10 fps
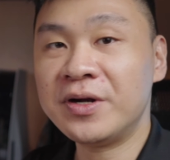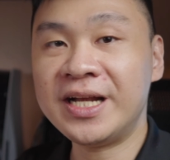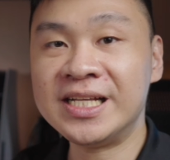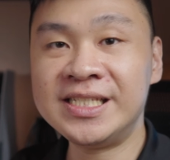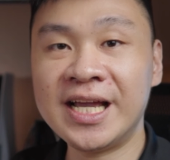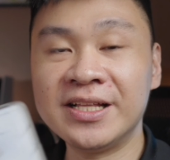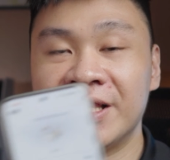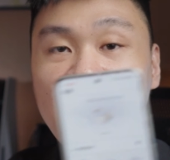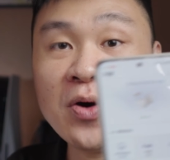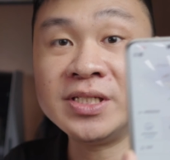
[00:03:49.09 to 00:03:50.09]
连线，
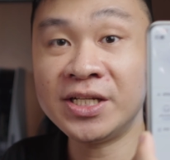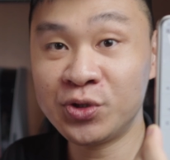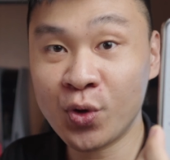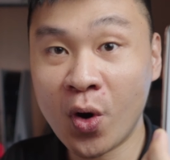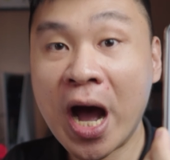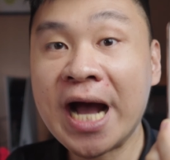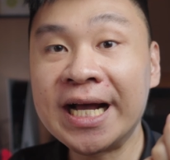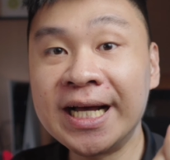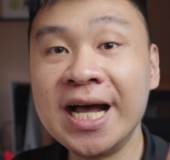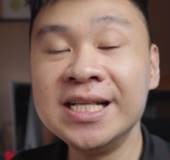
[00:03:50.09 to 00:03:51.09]
然后先做
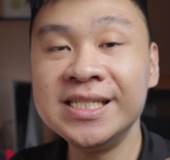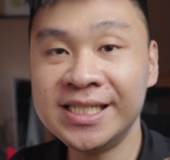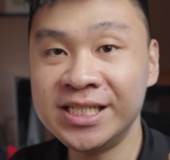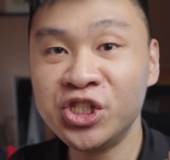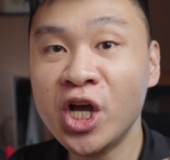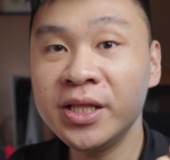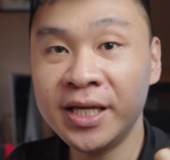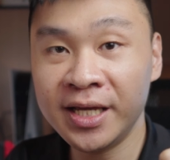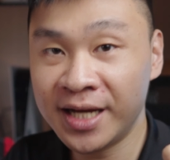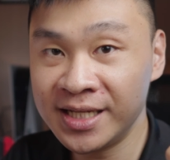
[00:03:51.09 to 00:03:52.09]
更新正
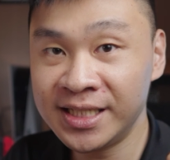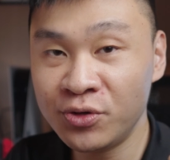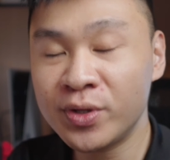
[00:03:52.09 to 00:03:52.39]
体更新，